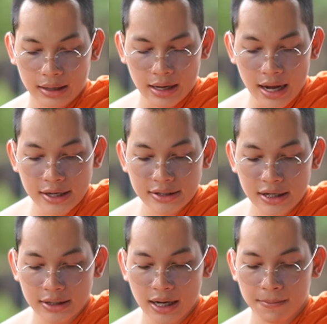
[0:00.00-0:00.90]
ใคร
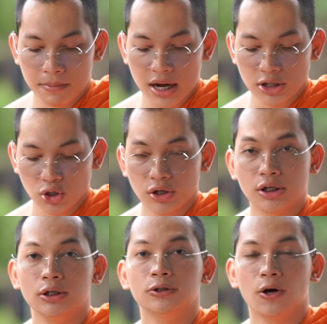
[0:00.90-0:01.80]
ที่ทำมาจน
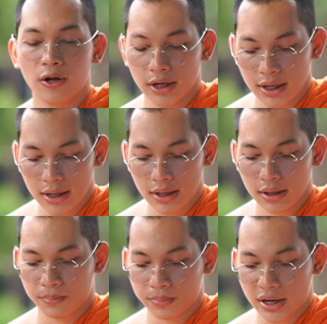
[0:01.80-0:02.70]
ถึงตอนนี้
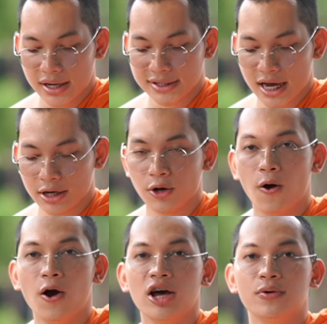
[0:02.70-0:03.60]
พระอาจารย์ข
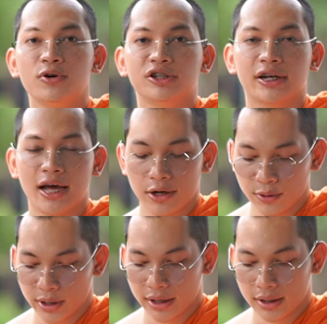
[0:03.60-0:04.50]
ออนุโมทนา
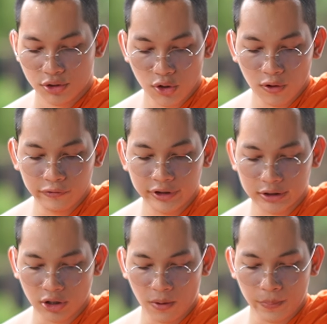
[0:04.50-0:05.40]
ด้วยจงฝึ
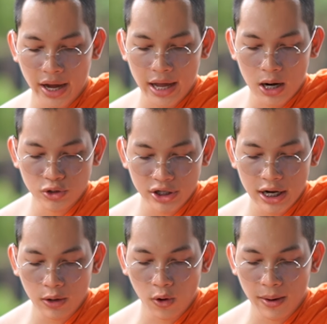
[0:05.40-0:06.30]
กต่อไปเอาช
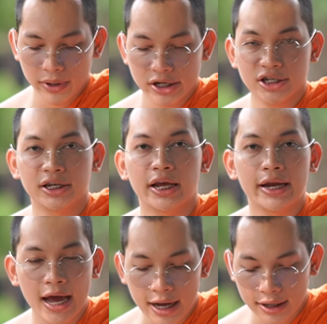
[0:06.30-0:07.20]
นะความเคยชินให้
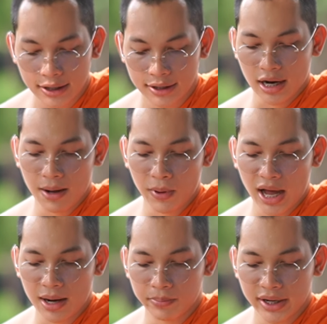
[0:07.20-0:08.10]
ได้ถ้า
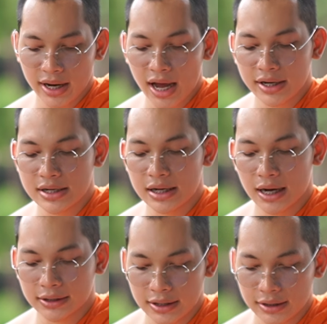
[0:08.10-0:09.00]
ผ่านไปได้
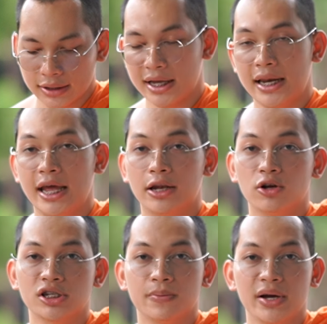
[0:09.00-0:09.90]
1อาทิตย์กิเลส
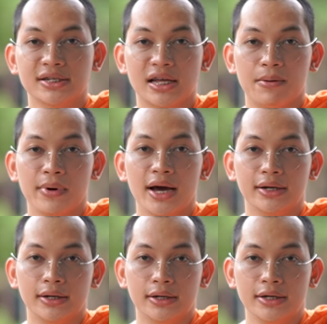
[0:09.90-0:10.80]
ก็จะไม่สามารถ
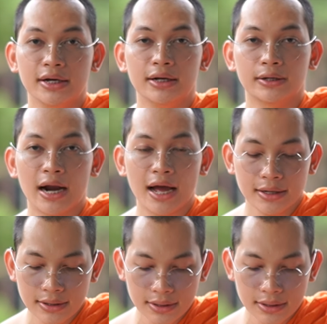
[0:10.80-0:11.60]
ดึงรั้ง